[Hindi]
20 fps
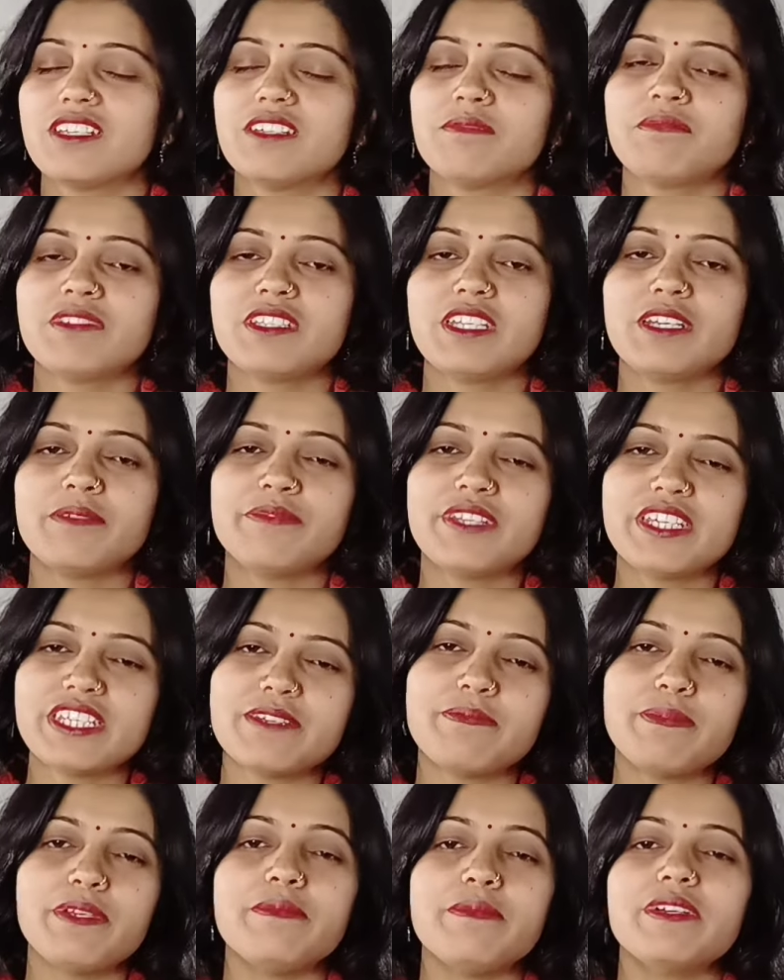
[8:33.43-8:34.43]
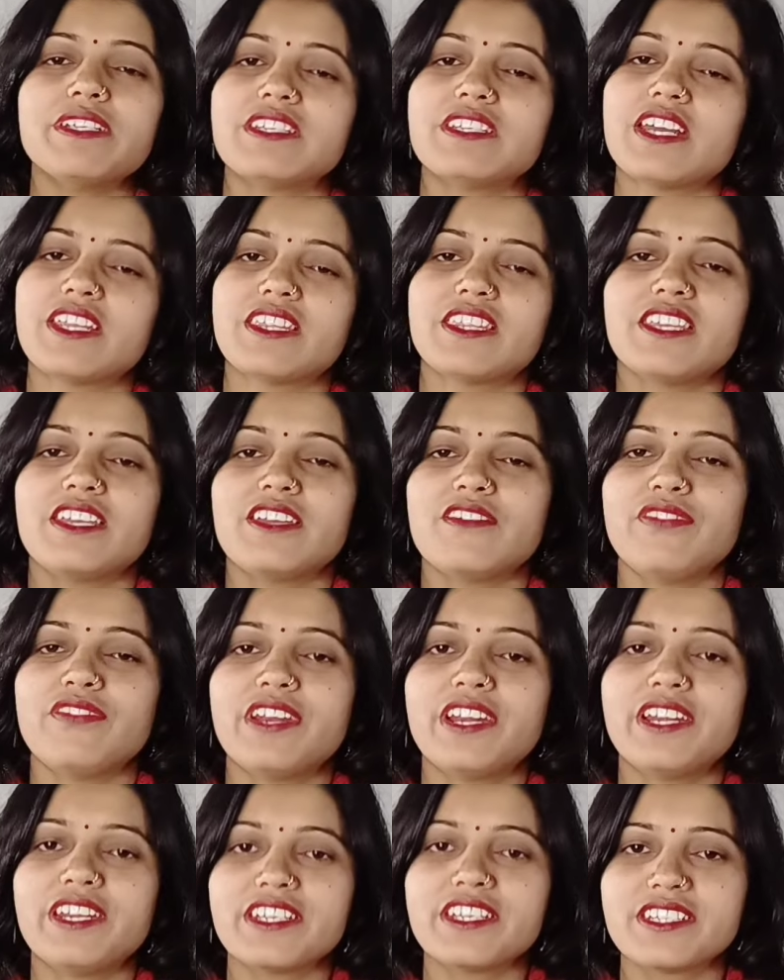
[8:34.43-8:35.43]
मतलब दस भी बज जाते हैं
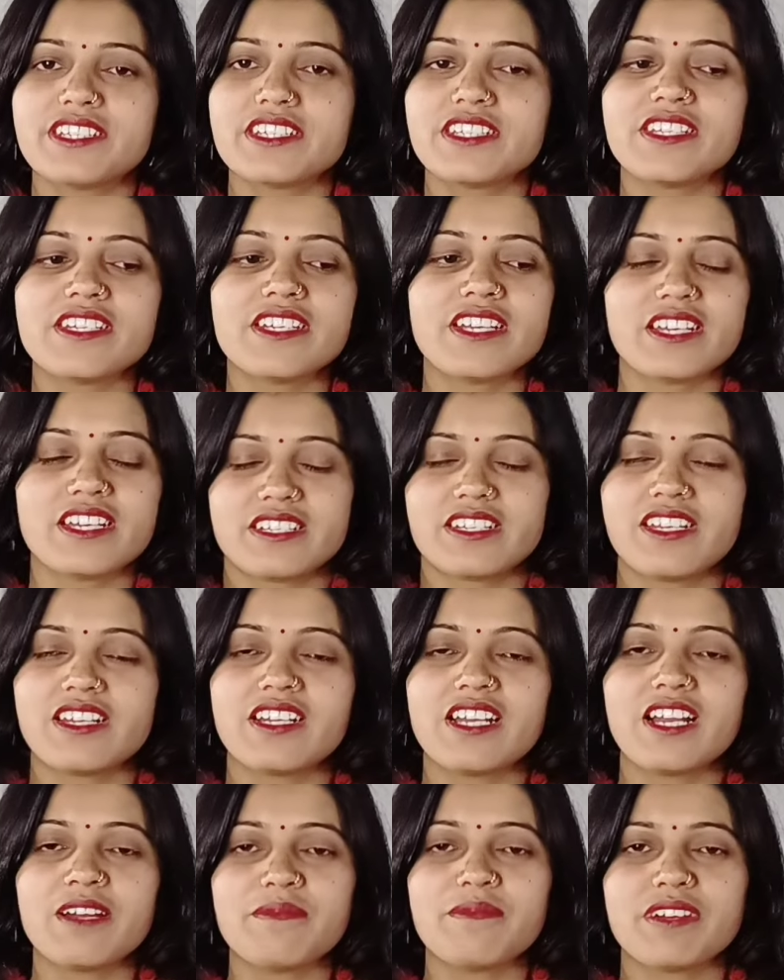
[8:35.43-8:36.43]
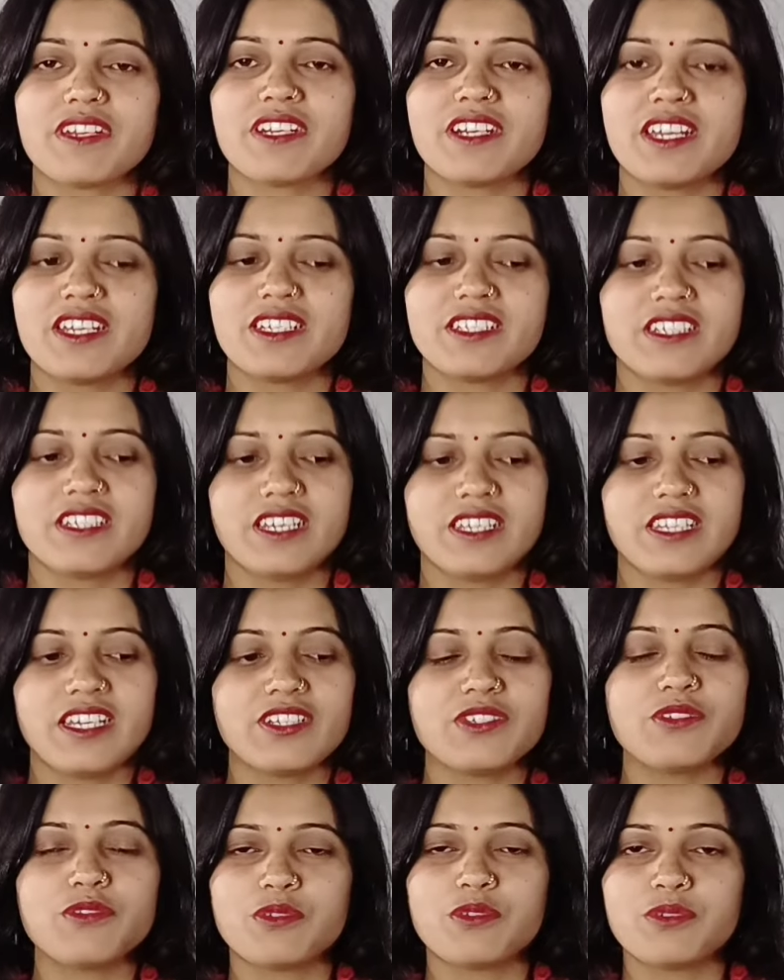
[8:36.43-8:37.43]
फ्रेंड किसी दिन घर का काम करना
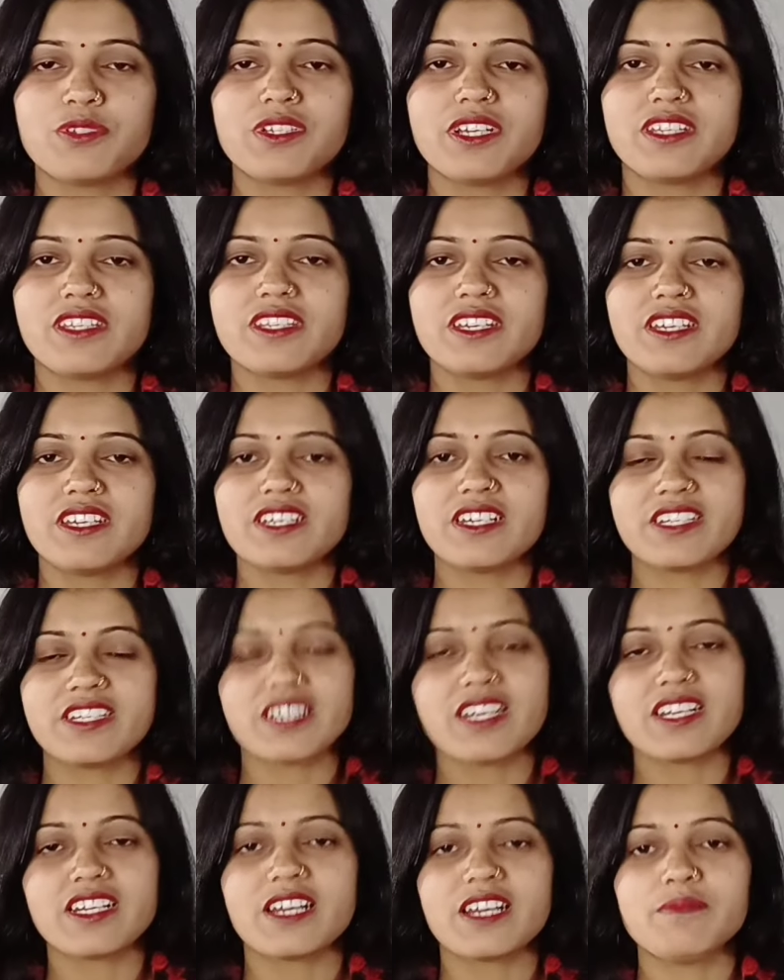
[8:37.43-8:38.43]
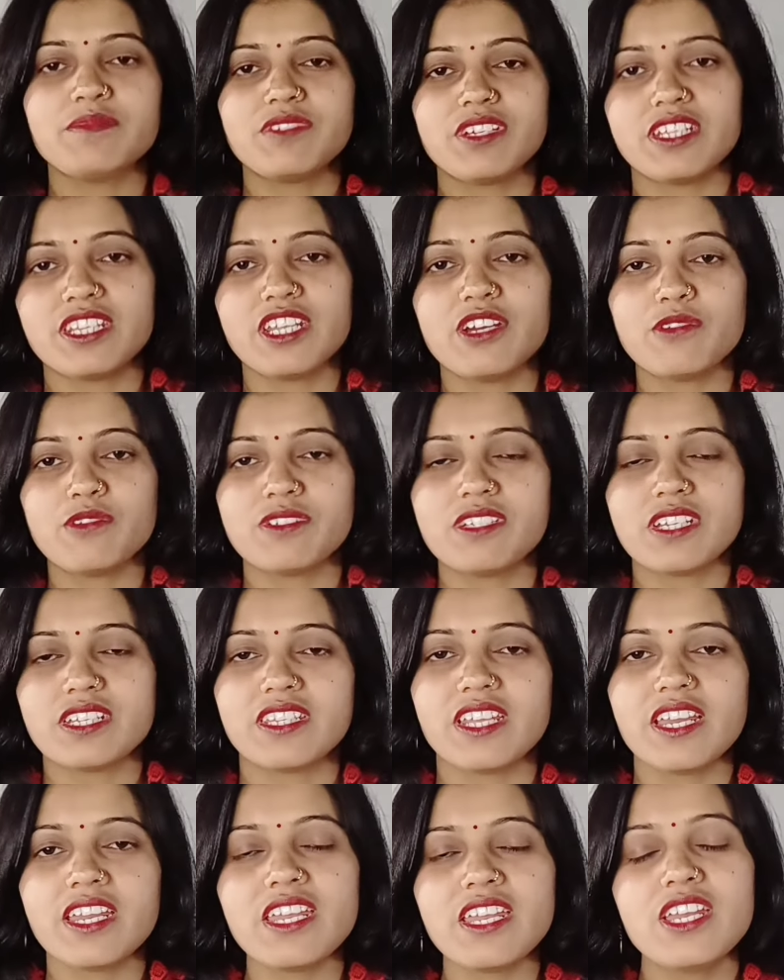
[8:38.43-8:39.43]
ज़्यादा जो हो जाता है घर का काम ज़्यादा हो
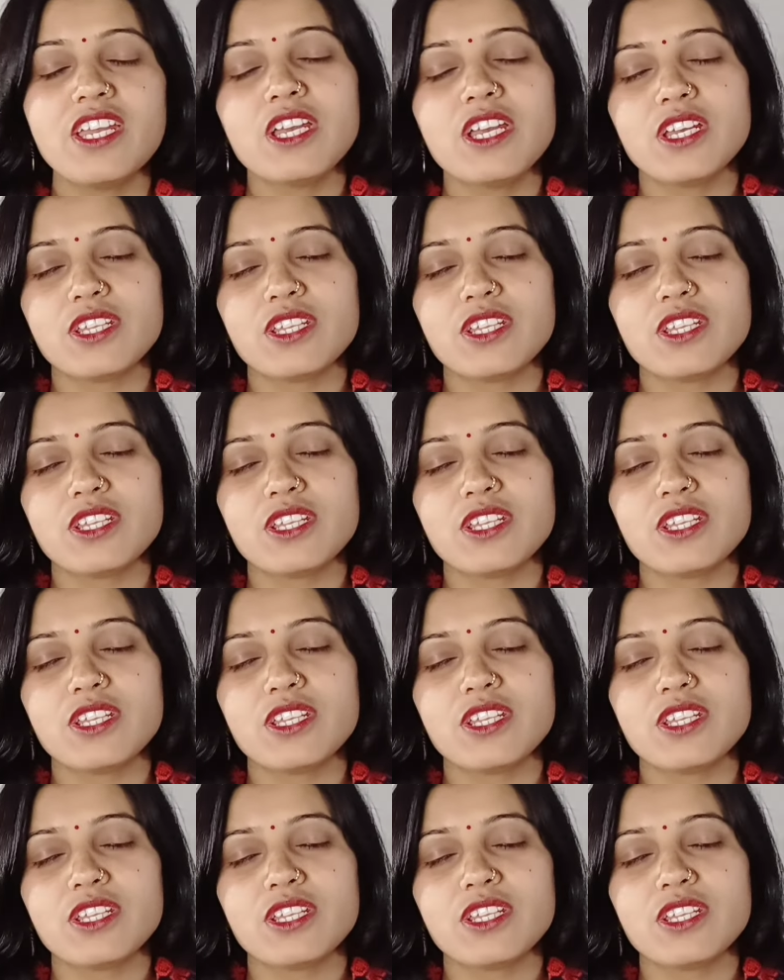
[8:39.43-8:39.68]
जाता है